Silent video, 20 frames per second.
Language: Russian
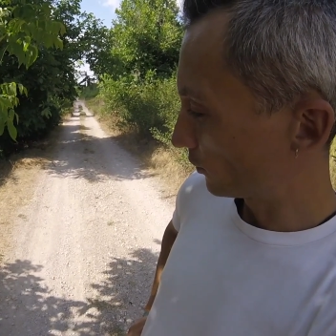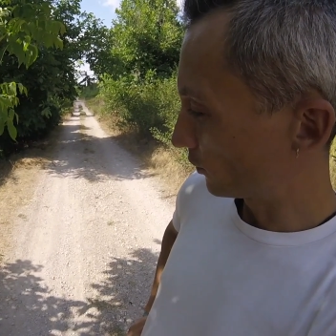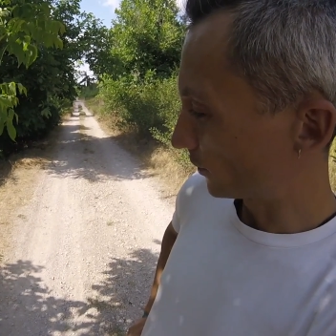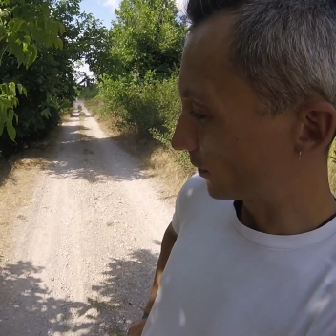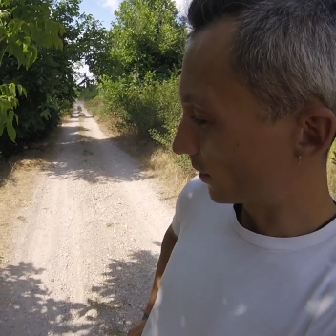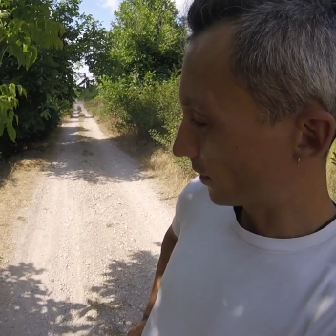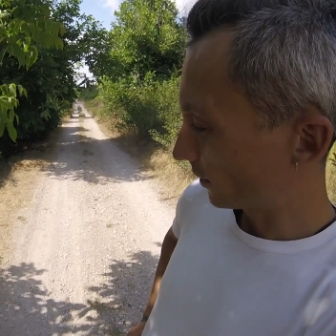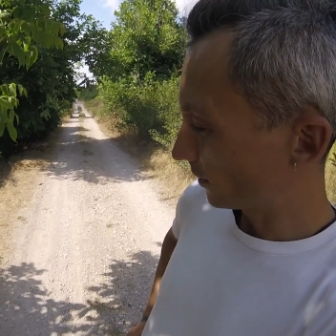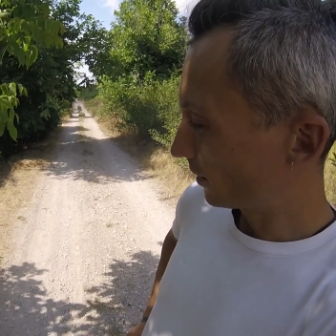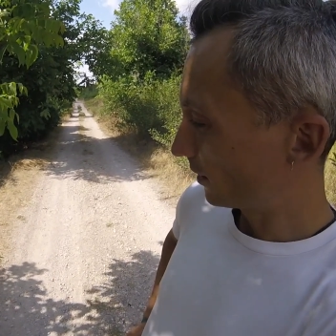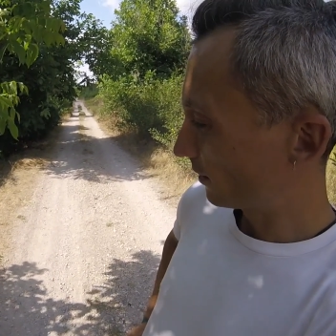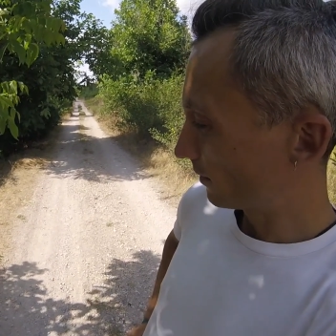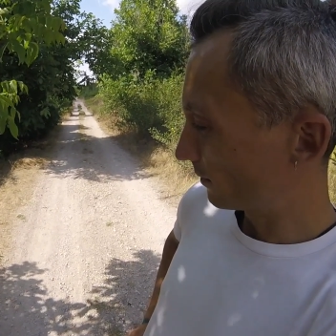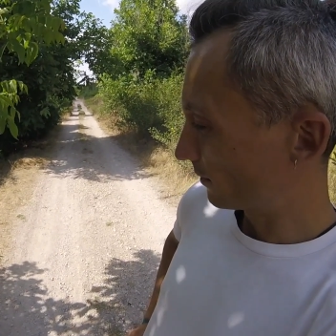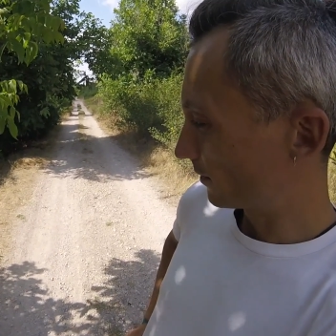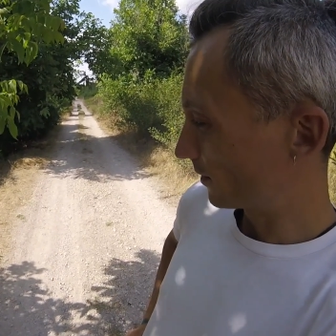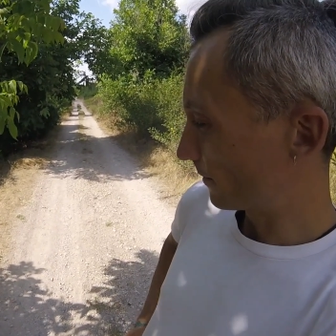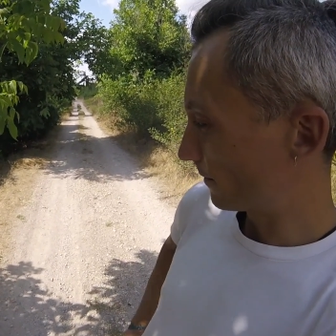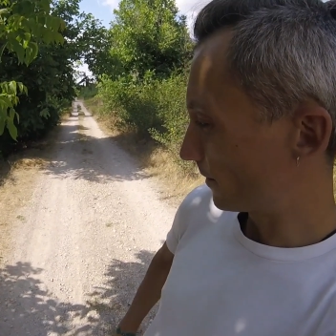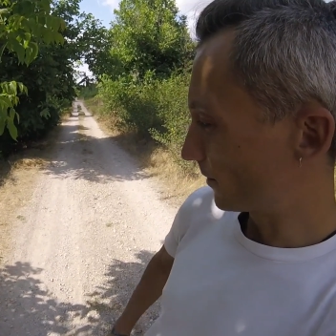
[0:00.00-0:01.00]
Юль, ты когда
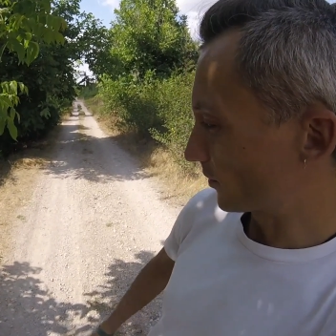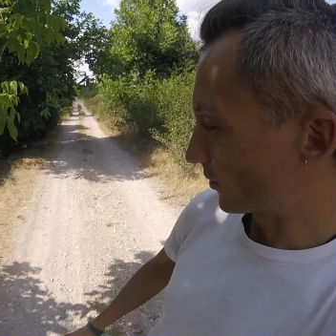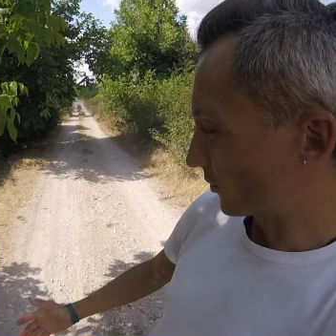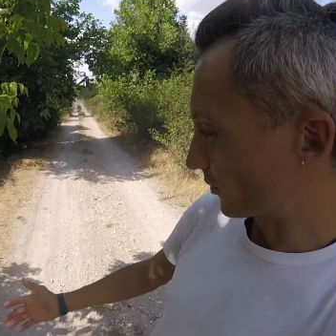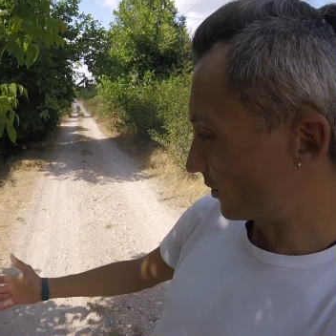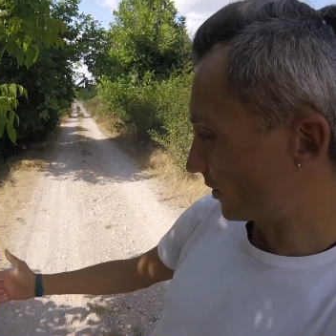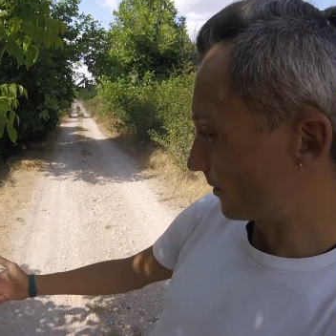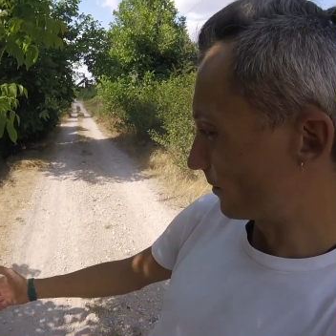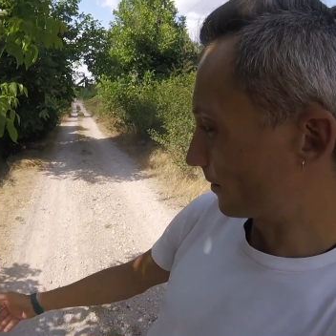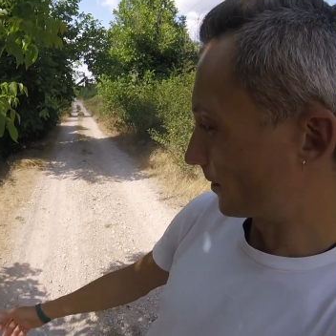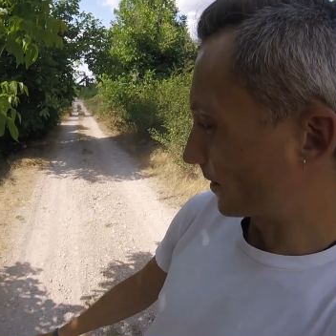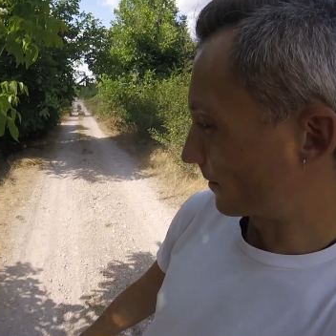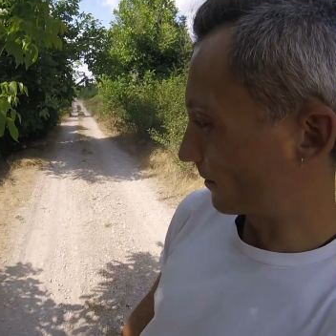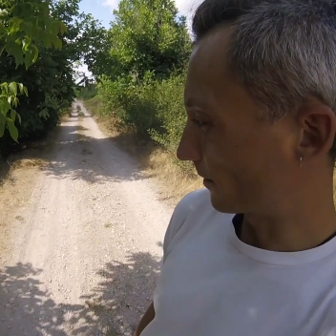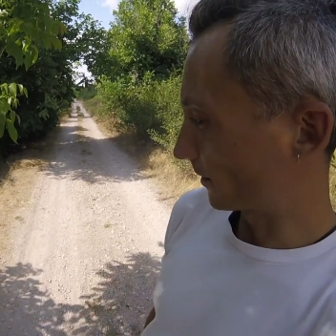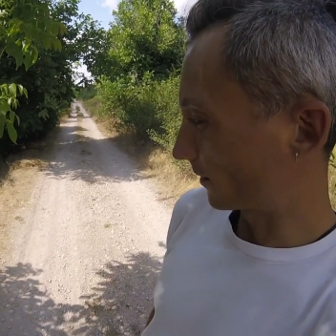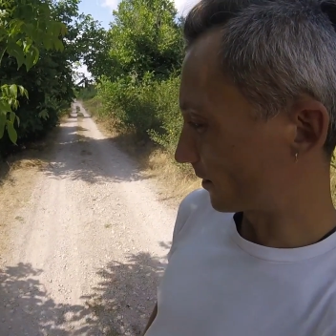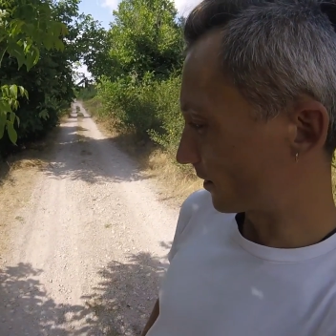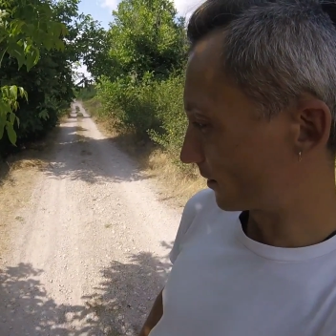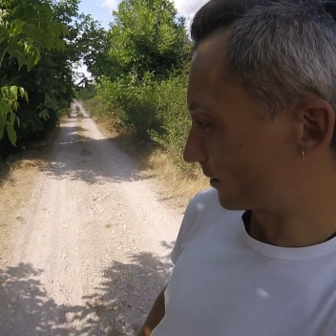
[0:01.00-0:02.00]
запишешь
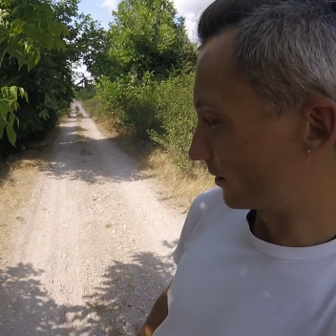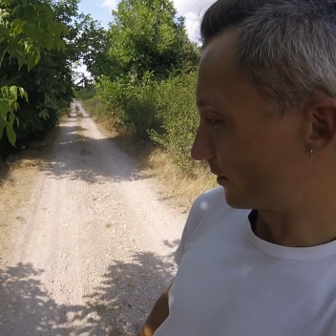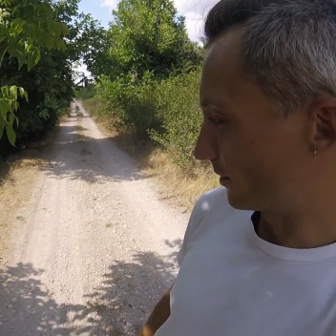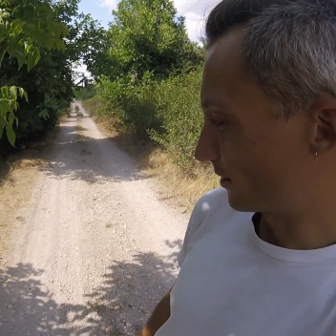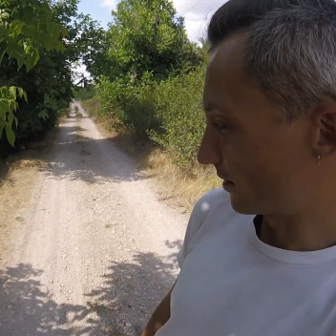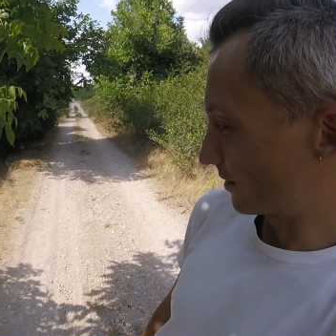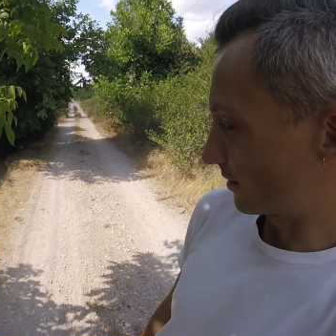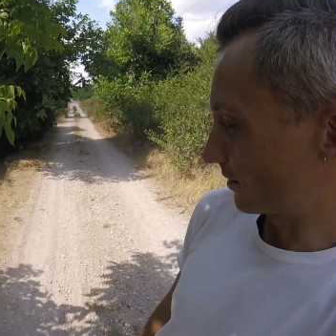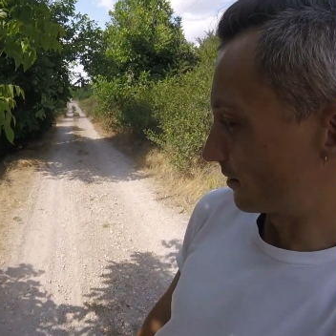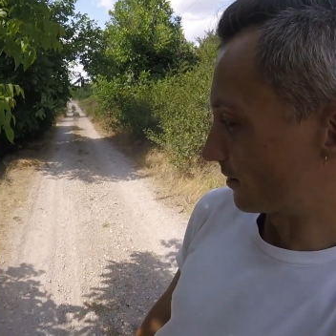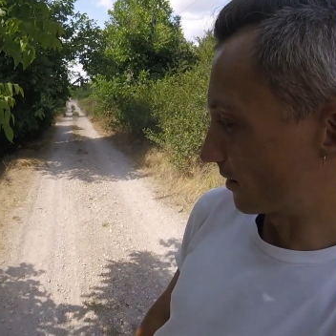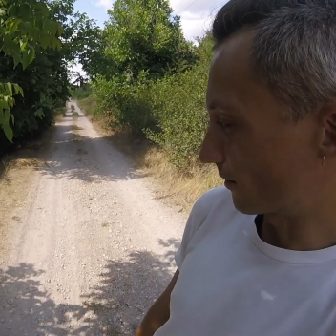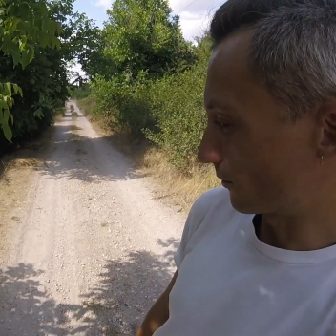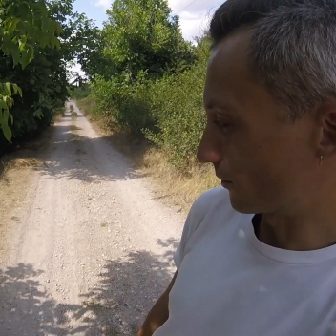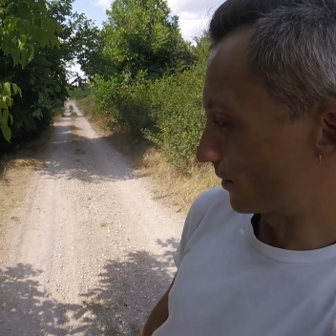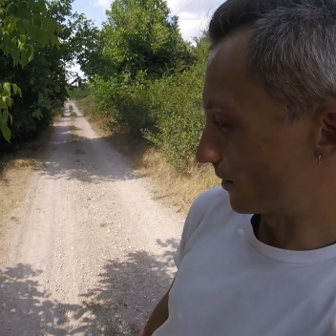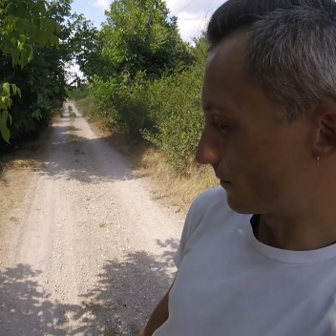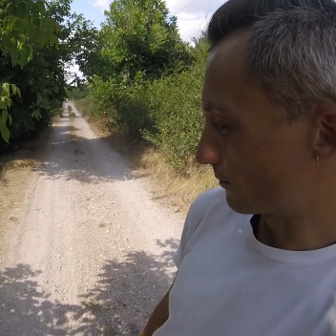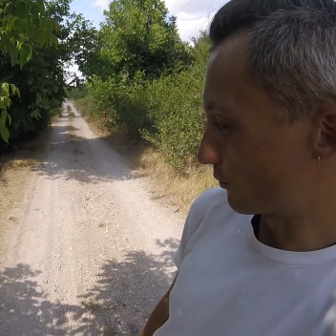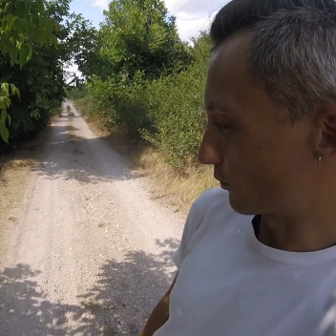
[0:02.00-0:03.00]
трип-репорт, как ты 10
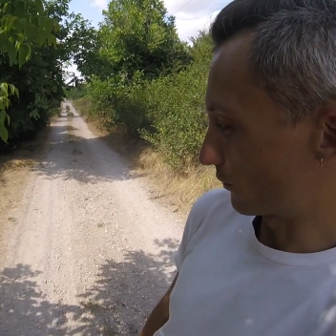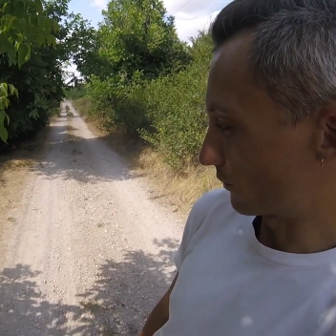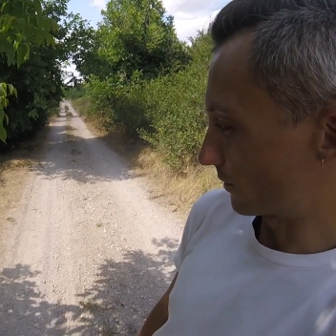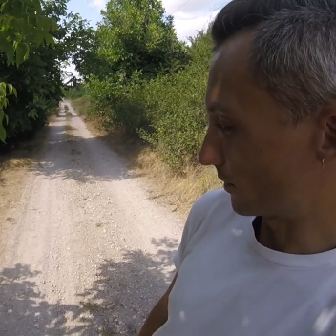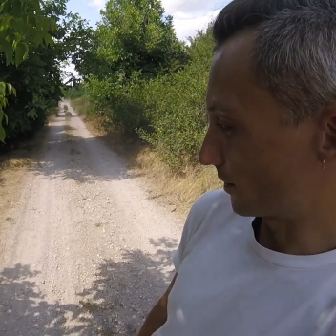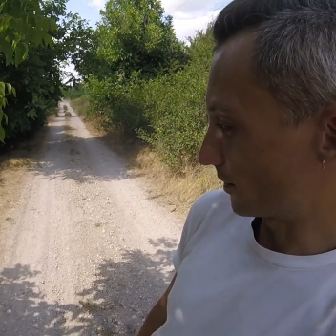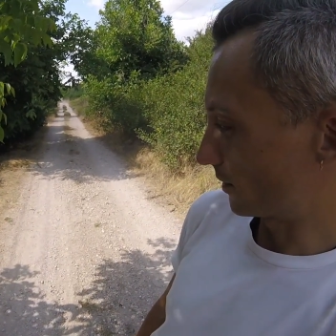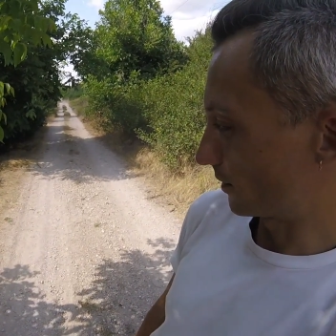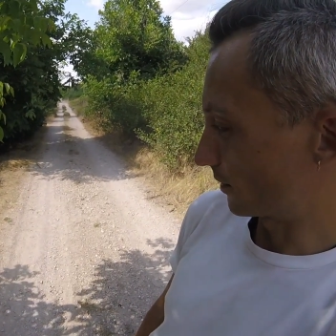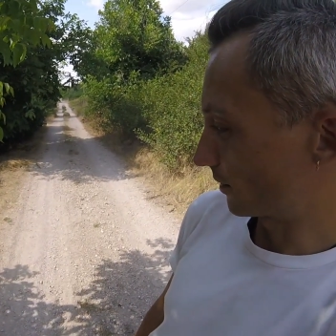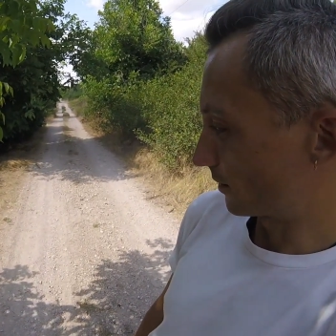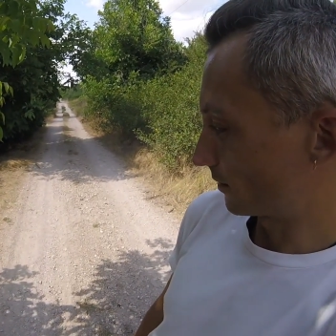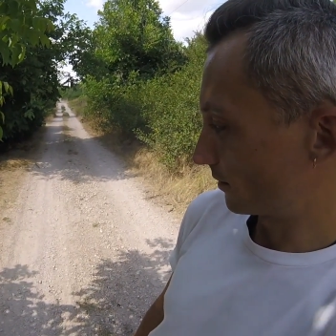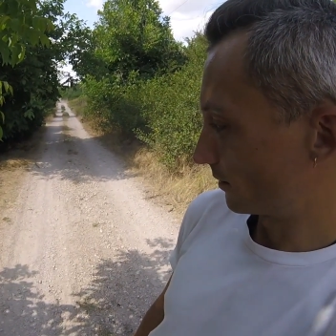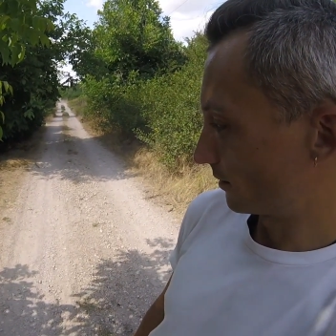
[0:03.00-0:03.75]
грамм грибов съела?